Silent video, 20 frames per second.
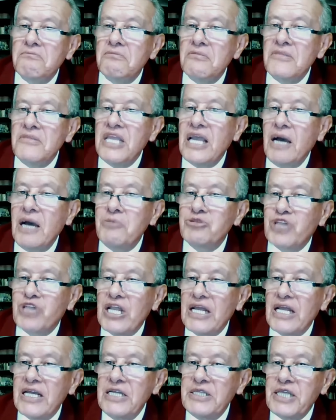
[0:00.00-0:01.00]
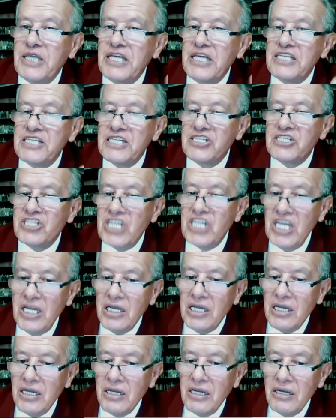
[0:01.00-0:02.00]
Digamos que la gente dice
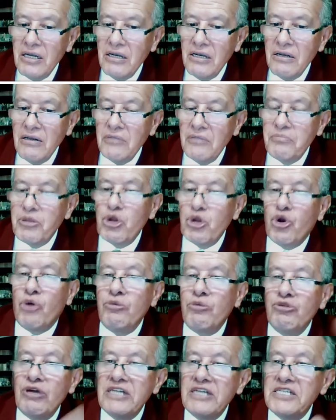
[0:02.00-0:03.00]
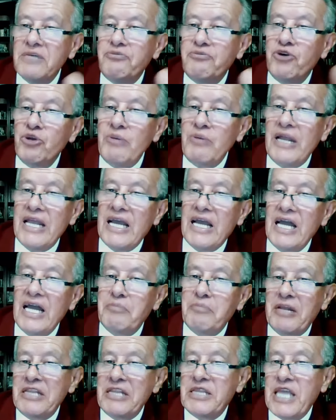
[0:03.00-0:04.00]
sí, pero como no hay reforma
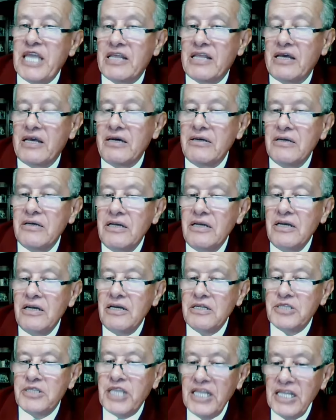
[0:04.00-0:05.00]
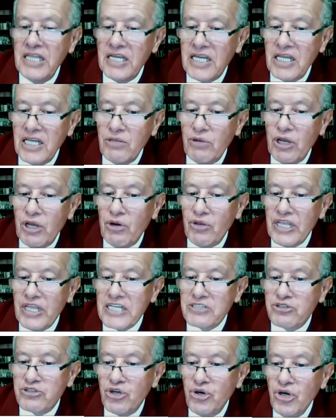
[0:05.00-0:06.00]
legal planteada, tienen que luego de
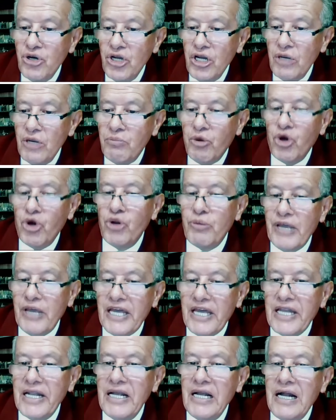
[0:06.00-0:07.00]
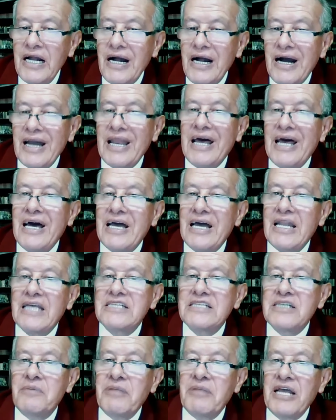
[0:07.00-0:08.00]
esto volver a la,
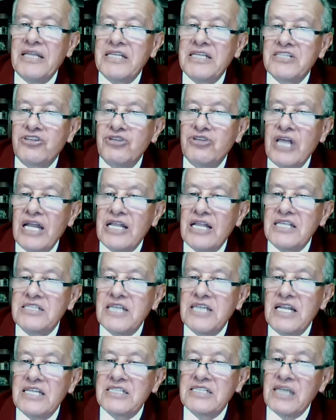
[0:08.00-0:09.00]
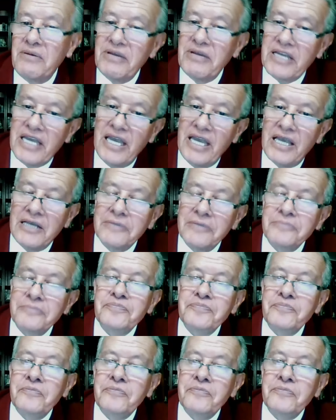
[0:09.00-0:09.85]
Asamblea Nacional a decirle, ¿sabe qué?